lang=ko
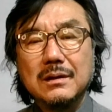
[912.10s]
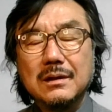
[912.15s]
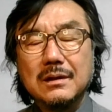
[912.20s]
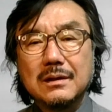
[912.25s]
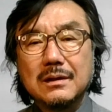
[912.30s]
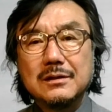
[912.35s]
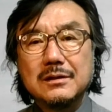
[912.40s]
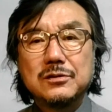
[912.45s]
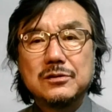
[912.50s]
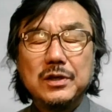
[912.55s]

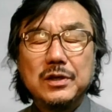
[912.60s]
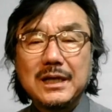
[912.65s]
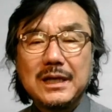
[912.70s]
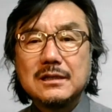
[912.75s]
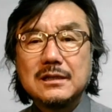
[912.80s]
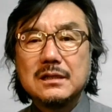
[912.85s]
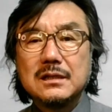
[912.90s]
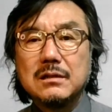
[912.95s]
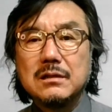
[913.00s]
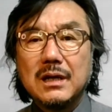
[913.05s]
그래서 저희
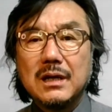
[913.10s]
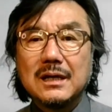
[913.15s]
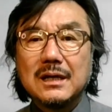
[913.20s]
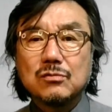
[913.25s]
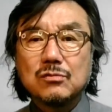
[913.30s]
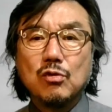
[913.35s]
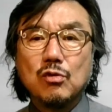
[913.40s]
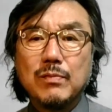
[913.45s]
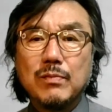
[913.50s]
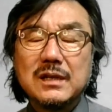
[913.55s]
같이 저랑 같이
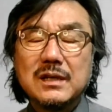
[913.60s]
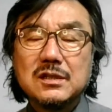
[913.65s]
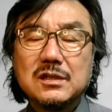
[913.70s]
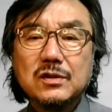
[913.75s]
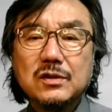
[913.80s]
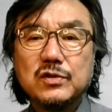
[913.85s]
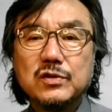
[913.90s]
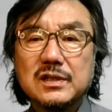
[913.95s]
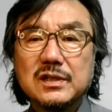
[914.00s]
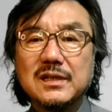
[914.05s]
공부하는
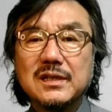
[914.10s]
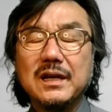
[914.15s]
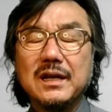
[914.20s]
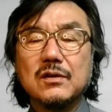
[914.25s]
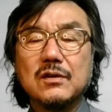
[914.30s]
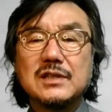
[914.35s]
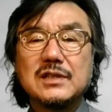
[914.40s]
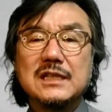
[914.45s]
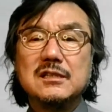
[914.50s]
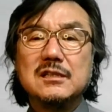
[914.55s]
친구도 있잖아요.
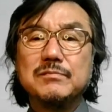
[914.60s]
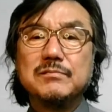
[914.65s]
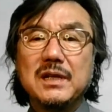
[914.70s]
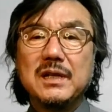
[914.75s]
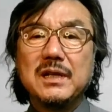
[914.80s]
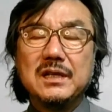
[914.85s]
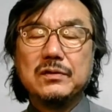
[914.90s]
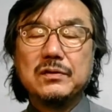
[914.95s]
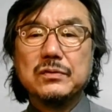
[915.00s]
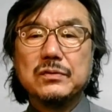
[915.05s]
사진 집단
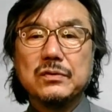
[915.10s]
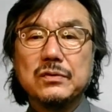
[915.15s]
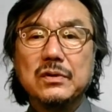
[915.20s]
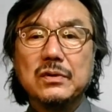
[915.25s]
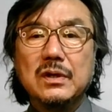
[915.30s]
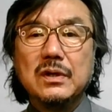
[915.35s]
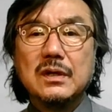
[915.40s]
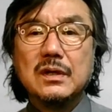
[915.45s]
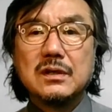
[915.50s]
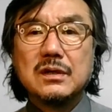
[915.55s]
이루.
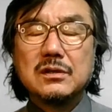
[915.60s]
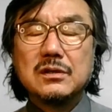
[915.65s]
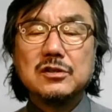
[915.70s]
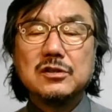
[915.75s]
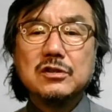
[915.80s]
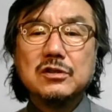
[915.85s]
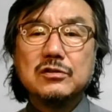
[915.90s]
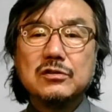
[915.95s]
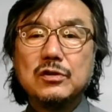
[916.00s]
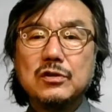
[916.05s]
그, 그
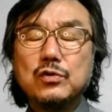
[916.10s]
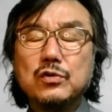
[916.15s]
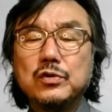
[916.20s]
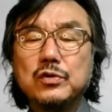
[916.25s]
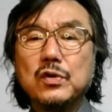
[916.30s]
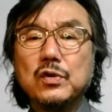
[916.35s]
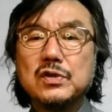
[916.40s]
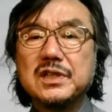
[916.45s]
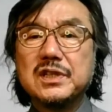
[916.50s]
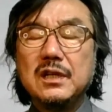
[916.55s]
친구들이
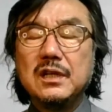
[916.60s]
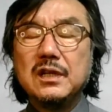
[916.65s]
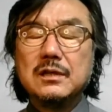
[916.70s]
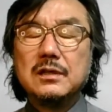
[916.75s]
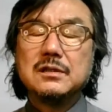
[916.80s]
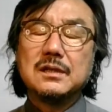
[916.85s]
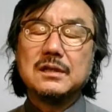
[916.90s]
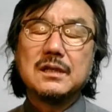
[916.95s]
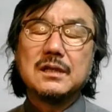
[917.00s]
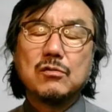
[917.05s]
6개월씩
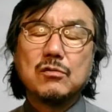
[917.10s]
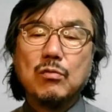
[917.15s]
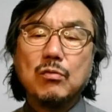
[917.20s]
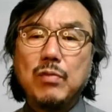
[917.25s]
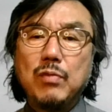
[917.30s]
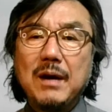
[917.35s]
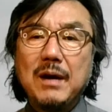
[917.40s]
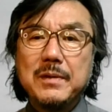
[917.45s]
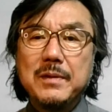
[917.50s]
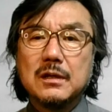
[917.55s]
1년씩 이렇게
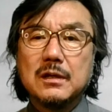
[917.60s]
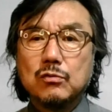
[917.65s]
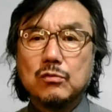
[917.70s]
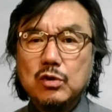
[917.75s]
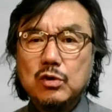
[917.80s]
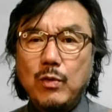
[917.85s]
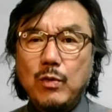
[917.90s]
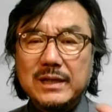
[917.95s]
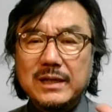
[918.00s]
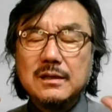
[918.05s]
공부하면 눈이
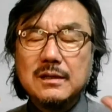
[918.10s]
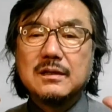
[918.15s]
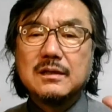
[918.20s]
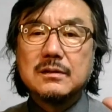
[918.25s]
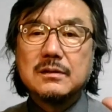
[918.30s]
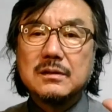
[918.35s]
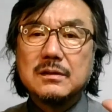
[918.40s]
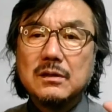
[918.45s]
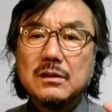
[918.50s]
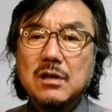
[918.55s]
완전히
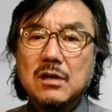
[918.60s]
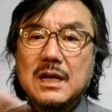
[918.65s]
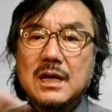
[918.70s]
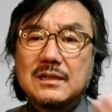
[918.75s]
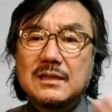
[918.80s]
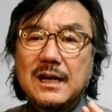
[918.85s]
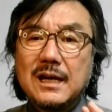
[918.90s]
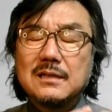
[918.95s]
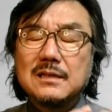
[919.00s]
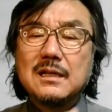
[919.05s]
떠져서
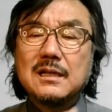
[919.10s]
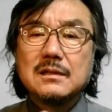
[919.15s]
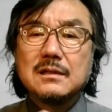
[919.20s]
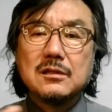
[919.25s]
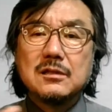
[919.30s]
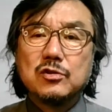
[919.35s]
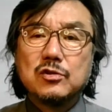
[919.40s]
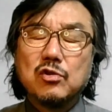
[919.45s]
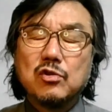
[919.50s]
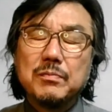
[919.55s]
자기 사진을
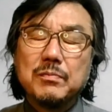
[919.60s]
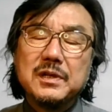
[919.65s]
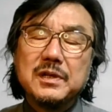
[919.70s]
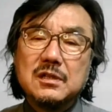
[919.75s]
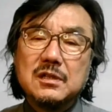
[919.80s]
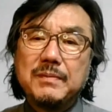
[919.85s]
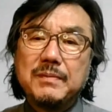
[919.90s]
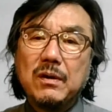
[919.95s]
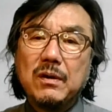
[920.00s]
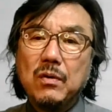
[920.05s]
스스로
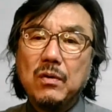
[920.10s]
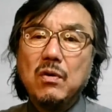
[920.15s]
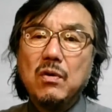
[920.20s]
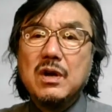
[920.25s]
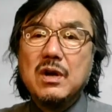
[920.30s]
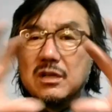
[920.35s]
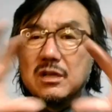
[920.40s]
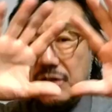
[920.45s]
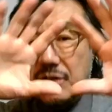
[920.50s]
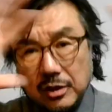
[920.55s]
편집하고
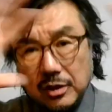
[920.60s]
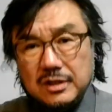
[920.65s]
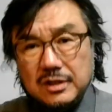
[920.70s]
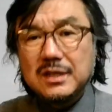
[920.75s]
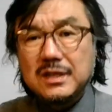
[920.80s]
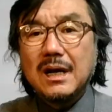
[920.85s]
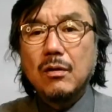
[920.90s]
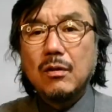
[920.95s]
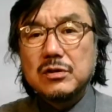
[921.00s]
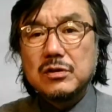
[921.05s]

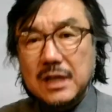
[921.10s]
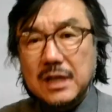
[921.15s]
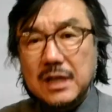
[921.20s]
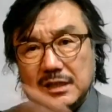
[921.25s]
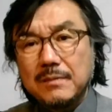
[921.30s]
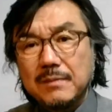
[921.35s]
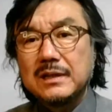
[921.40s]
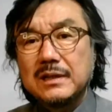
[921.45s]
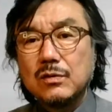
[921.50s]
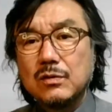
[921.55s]
전시하고 책자
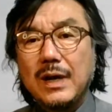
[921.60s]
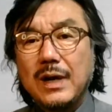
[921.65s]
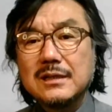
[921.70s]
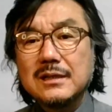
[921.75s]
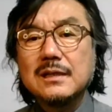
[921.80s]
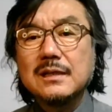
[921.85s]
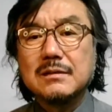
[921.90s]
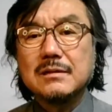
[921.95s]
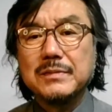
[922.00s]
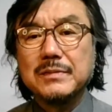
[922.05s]
만들고 하지
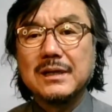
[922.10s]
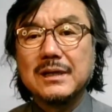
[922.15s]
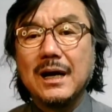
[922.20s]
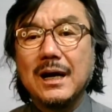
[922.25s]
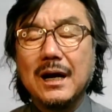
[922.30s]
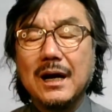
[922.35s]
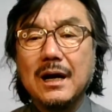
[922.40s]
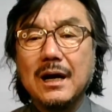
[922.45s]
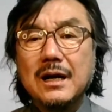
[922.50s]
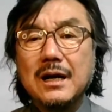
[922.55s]

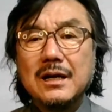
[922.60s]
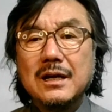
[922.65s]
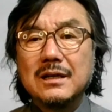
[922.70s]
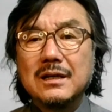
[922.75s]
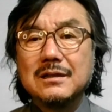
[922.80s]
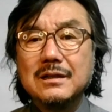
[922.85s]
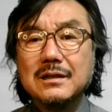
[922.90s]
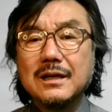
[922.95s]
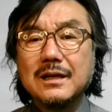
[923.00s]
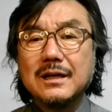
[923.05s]
않습니까?
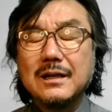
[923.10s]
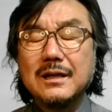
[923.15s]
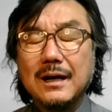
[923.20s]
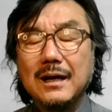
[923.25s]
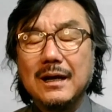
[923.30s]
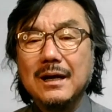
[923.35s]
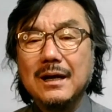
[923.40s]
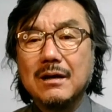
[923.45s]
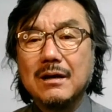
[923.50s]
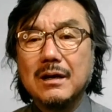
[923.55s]
그런
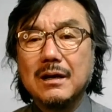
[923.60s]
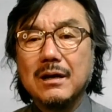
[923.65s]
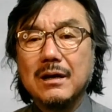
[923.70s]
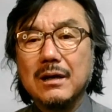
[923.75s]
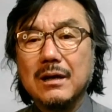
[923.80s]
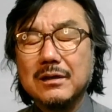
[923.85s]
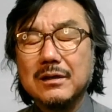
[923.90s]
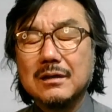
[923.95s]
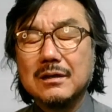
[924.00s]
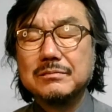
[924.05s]
게다
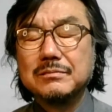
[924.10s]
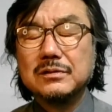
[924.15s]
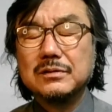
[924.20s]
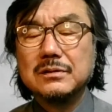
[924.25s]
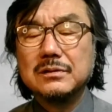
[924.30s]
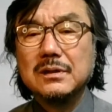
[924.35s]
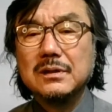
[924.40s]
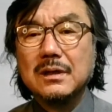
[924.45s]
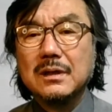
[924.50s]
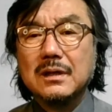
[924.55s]
어,
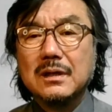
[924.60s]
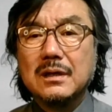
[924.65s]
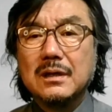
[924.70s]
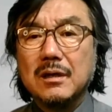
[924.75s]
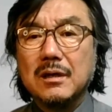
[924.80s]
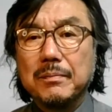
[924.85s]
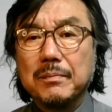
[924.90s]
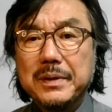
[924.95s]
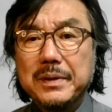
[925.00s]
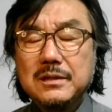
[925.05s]
여러분
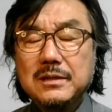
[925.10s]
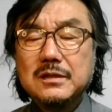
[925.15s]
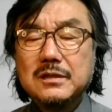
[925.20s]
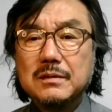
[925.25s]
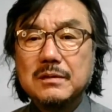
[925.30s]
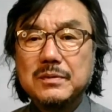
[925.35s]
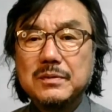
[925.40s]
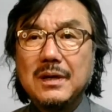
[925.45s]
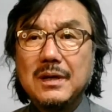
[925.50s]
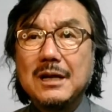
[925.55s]
어,
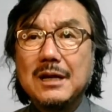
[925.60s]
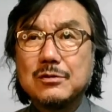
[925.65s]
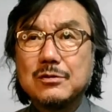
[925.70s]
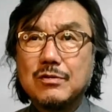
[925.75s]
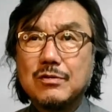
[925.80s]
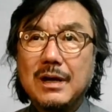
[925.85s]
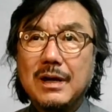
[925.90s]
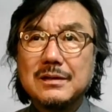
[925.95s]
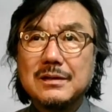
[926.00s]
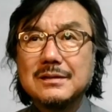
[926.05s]
편집을 할 줄
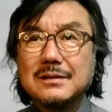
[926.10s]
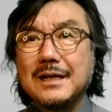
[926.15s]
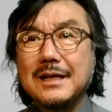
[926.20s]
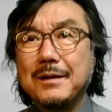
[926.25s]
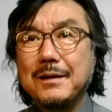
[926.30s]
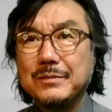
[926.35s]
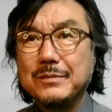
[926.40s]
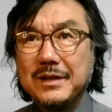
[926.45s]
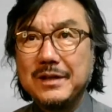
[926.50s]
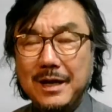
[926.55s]
아는
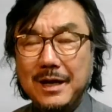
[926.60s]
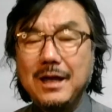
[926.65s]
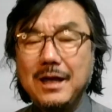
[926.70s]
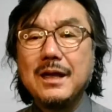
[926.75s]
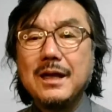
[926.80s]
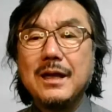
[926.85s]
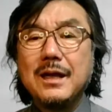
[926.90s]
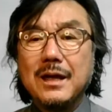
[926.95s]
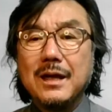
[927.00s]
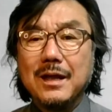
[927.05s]
사람들의
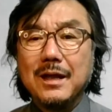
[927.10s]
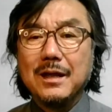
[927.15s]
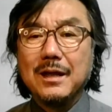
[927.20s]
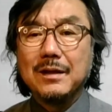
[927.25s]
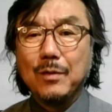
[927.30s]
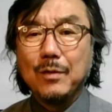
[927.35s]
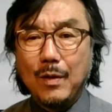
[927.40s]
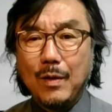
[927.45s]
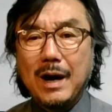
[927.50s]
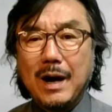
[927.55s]
예,
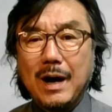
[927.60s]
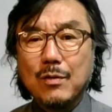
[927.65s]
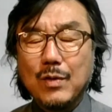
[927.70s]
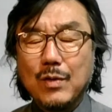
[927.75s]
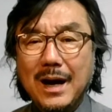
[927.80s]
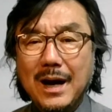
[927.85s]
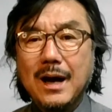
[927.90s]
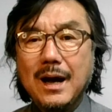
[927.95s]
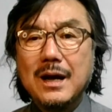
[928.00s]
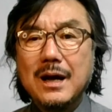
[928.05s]

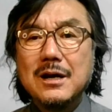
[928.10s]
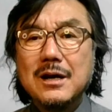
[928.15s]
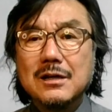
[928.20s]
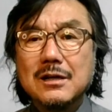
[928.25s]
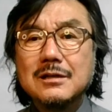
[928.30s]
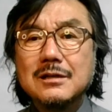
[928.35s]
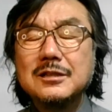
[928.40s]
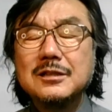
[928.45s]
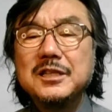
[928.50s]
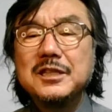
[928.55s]
노하우가
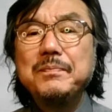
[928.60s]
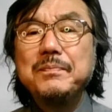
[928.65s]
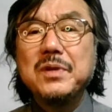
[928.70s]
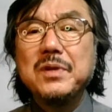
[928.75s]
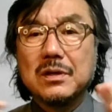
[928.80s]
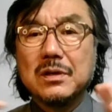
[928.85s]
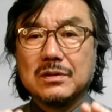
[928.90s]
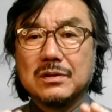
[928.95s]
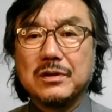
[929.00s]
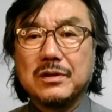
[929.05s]

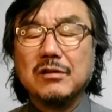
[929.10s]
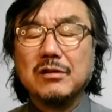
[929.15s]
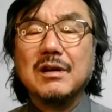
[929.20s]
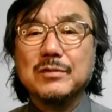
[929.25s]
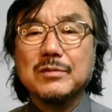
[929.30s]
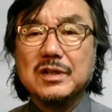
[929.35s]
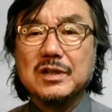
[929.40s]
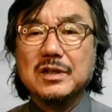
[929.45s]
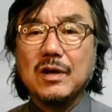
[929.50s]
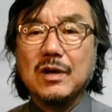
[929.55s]
응집되어서
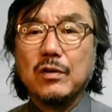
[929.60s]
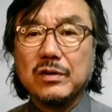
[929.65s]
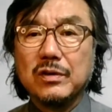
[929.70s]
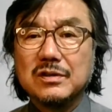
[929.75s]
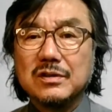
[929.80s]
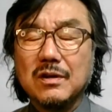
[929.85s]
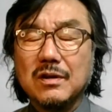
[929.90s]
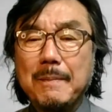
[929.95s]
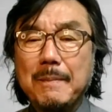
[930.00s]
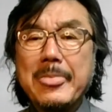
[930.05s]
결과물이 나오는
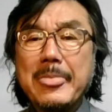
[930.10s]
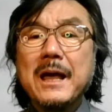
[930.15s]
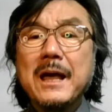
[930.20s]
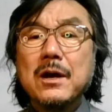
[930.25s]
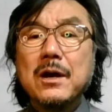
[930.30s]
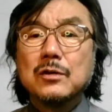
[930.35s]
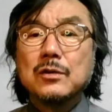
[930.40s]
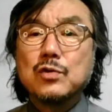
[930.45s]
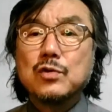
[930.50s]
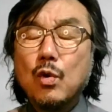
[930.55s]
거죠.
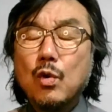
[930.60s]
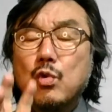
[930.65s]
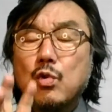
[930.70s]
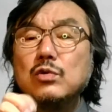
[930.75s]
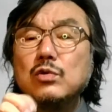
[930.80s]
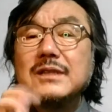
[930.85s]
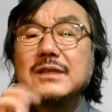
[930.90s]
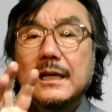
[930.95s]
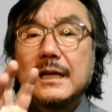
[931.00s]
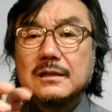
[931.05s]

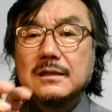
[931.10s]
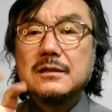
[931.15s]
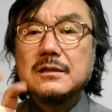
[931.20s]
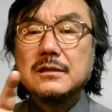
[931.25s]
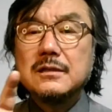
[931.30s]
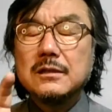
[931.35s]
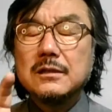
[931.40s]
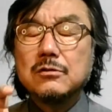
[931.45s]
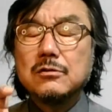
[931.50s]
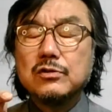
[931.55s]
좋은 사진을
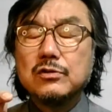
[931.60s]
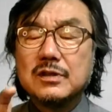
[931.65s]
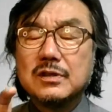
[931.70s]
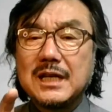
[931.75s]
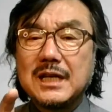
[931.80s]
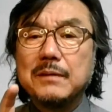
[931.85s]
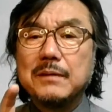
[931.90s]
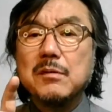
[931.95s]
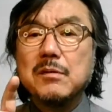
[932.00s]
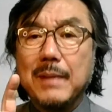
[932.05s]
찍을 수 있는
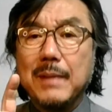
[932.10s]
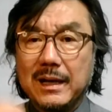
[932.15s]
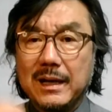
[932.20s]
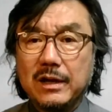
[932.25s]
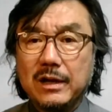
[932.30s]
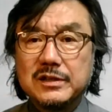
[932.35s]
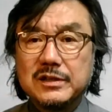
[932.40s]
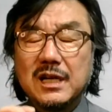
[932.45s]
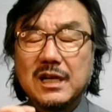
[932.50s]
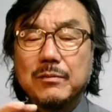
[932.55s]
사람은 많아요.
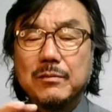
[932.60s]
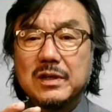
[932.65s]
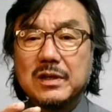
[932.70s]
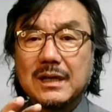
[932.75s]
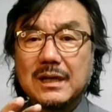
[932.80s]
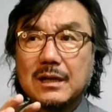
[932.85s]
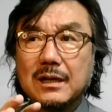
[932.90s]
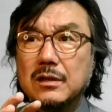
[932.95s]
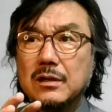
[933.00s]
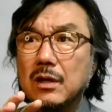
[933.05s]
제가
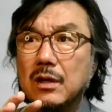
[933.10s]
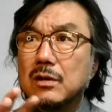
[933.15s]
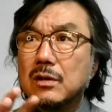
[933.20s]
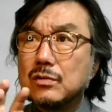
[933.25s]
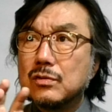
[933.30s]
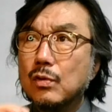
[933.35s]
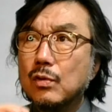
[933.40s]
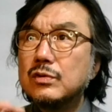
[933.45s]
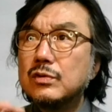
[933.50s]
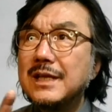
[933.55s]
보니까
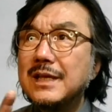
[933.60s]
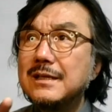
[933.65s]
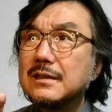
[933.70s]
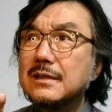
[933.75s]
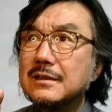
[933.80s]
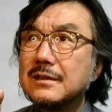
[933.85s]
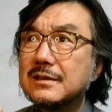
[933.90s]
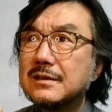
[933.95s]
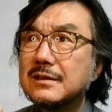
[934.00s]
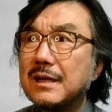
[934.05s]
좋은 사진
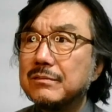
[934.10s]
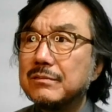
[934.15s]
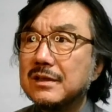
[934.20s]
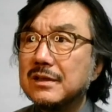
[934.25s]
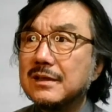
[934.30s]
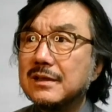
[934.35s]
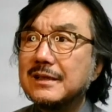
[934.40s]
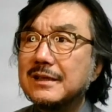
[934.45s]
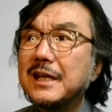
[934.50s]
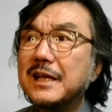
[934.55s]
찍는 사람들은
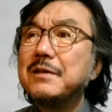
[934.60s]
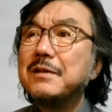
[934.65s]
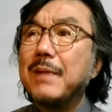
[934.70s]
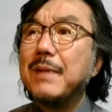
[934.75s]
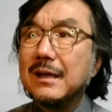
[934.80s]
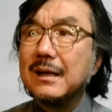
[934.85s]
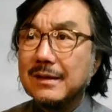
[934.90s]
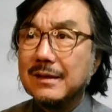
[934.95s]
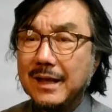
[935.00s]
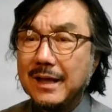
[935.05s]
대단히
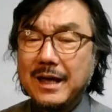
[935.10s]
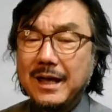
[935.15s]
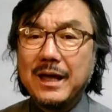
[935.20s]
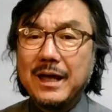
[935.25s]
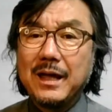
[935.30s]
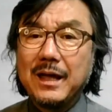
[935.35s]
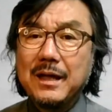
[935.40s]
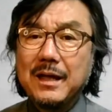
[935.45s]
많은데